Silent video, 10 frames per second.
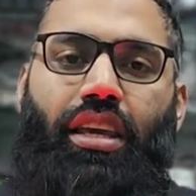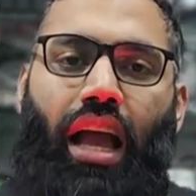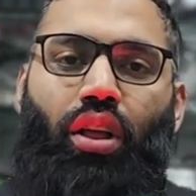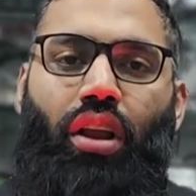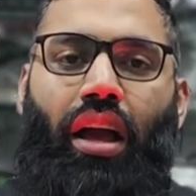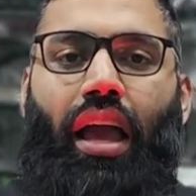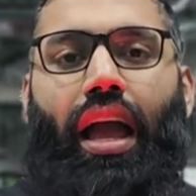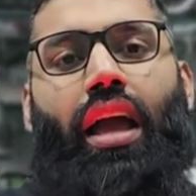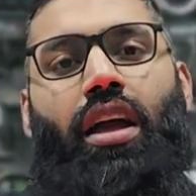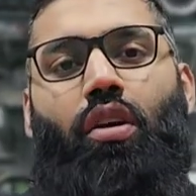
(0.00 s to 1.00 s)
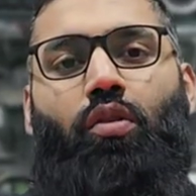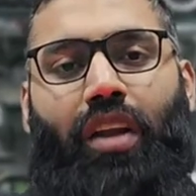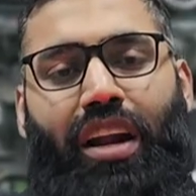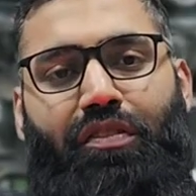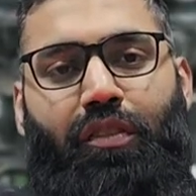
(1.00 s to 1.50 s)
येलो रंग है
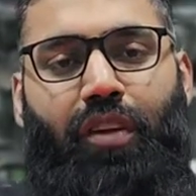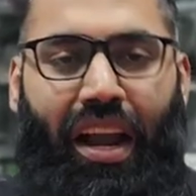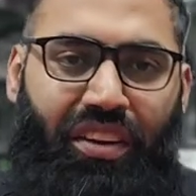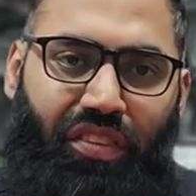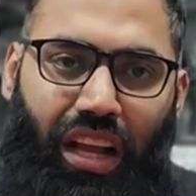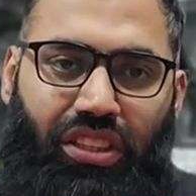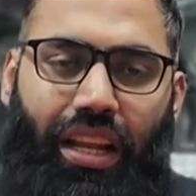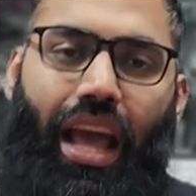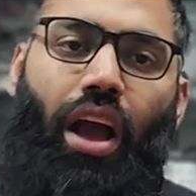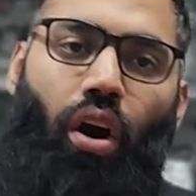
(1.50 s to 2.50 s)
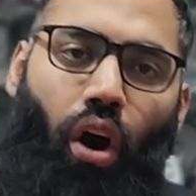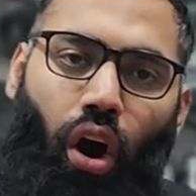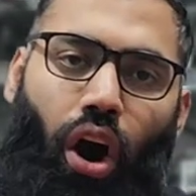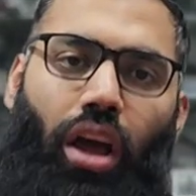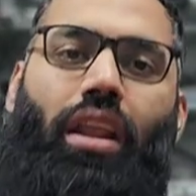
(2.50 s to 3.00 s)
रेड राइट फ्लैशर है
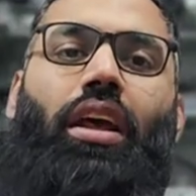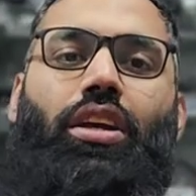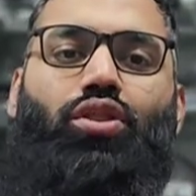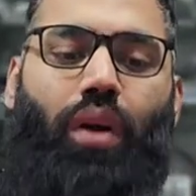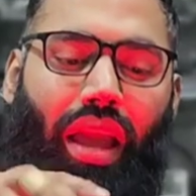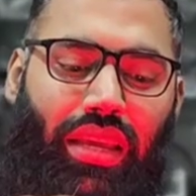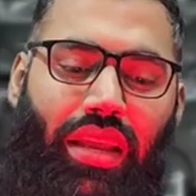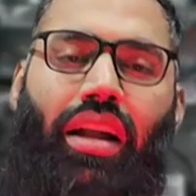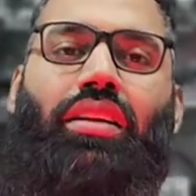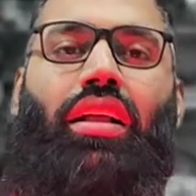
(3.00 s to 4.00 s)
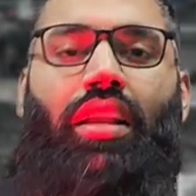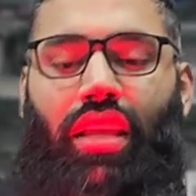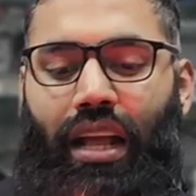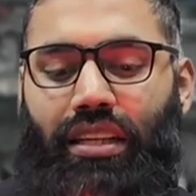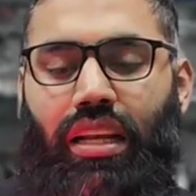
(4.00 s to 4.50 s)
और जो है ये रेड कलर
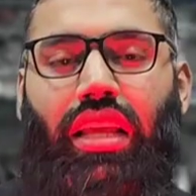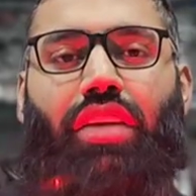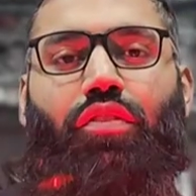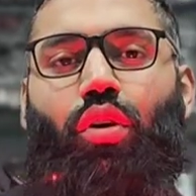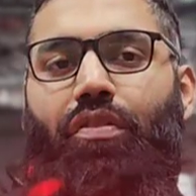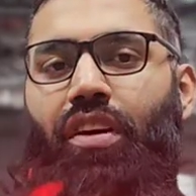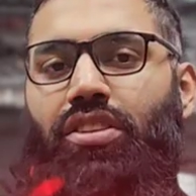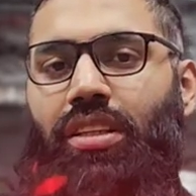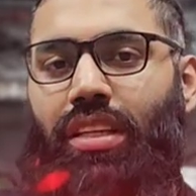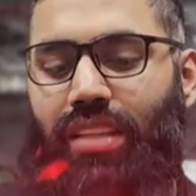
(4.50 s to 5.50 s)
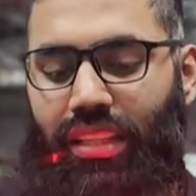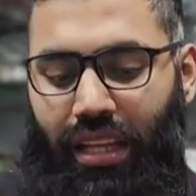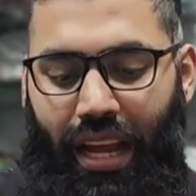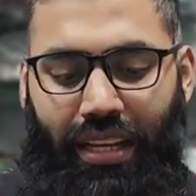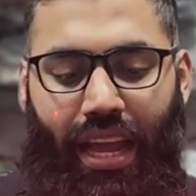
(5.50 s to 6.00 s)
की लाइट चलेगी फोर फंक्शन के साथ
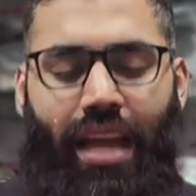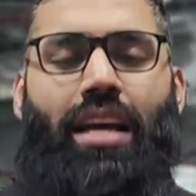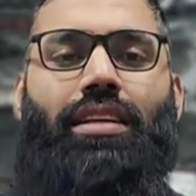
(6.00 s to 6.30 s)
ये लाइट है